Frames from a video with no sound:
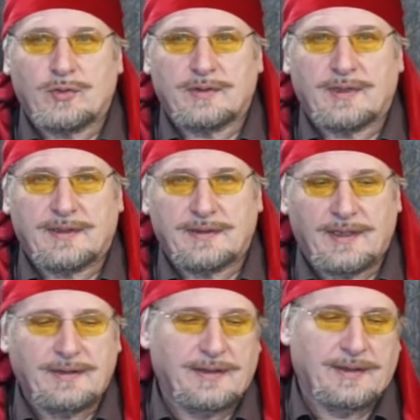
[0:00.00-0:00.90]

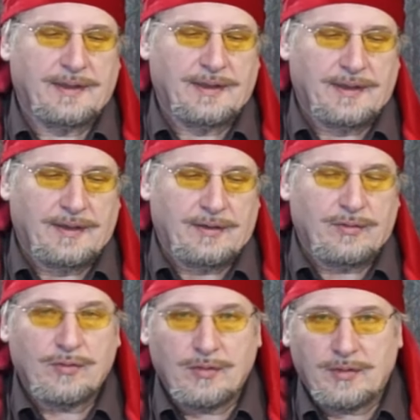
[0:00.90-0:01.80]
рассказать
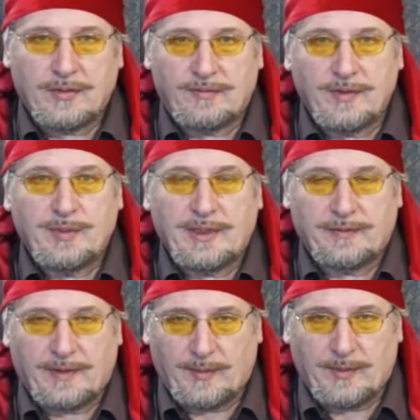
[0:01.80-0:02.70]
о выборе
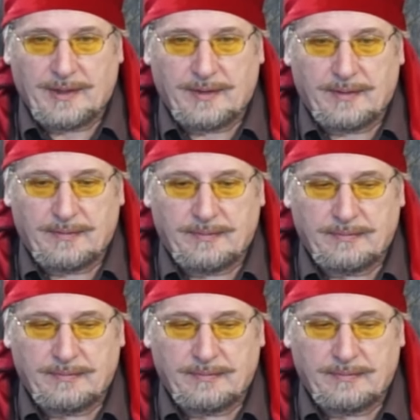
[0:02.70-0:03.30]
формата.